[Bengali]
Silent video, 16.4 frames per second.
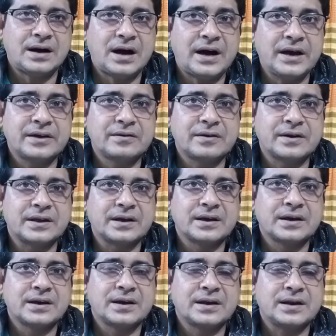আয় করে
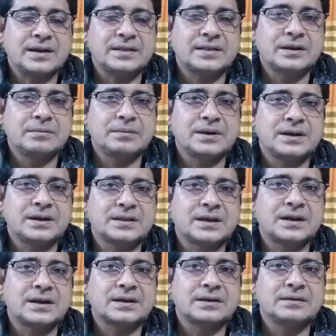রাতের বেলা
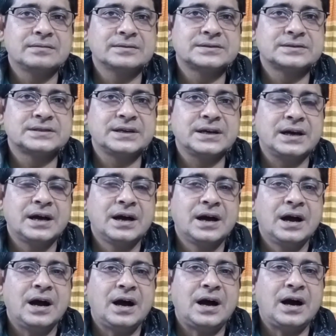তারা কি হচ্ছে
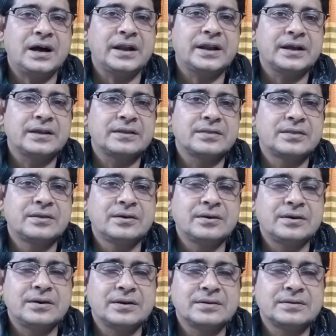আরেক
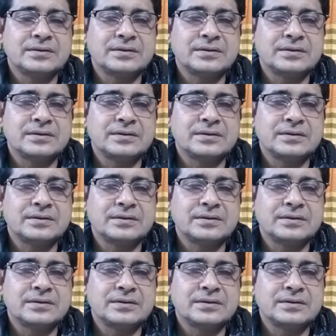ধল